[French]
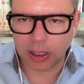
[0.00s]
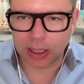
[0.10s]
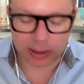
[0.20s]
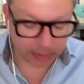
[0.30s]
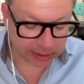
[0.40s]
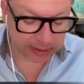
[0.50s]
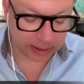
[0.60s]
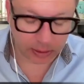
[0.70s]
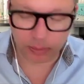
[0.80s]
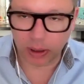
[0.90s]
Et bah, ça
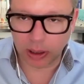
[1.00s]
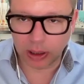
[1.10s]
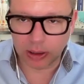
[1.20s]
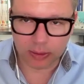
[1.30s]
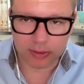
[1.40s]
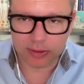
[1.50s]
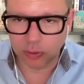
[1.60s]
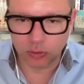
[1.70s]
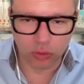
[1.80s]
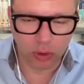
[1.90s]
décolle pas. c'est
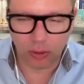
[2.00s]
autour,